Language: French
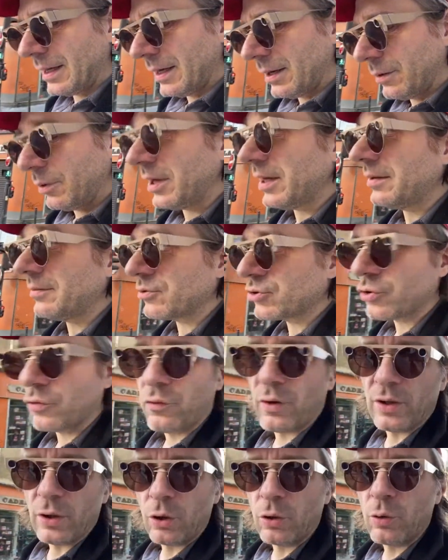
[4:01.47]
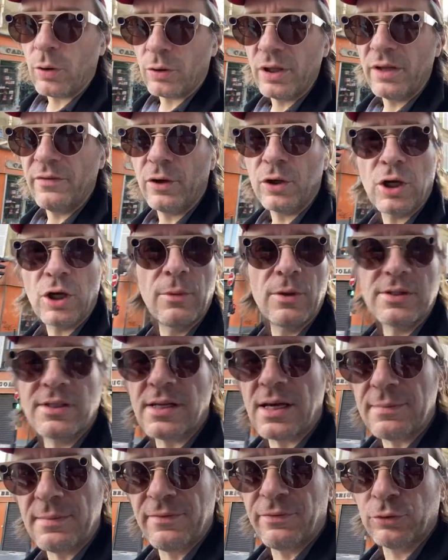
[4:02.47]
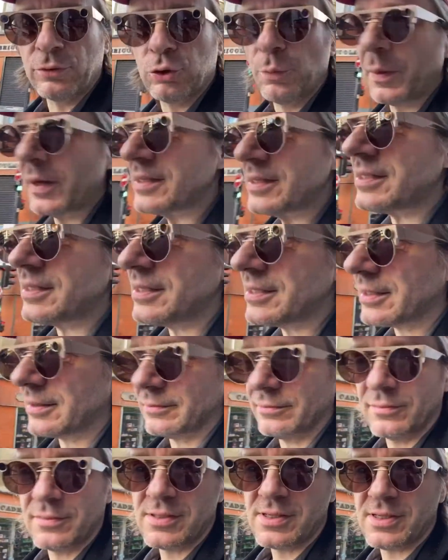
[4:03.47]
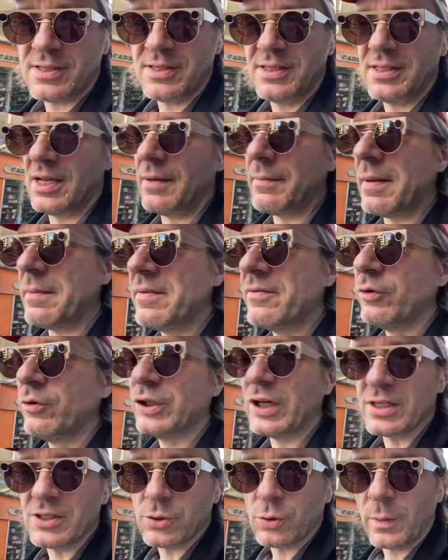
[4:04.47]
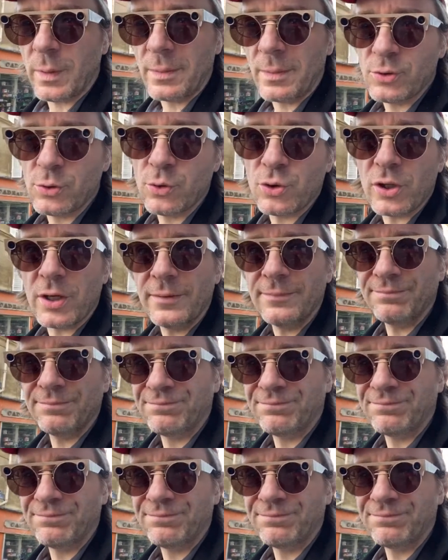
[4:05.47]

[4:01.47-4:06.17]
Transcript: Oui, je vois dans quoi on évoque le Mossad, mais il faut que tu précises si c'est la même évocation, le même sujet.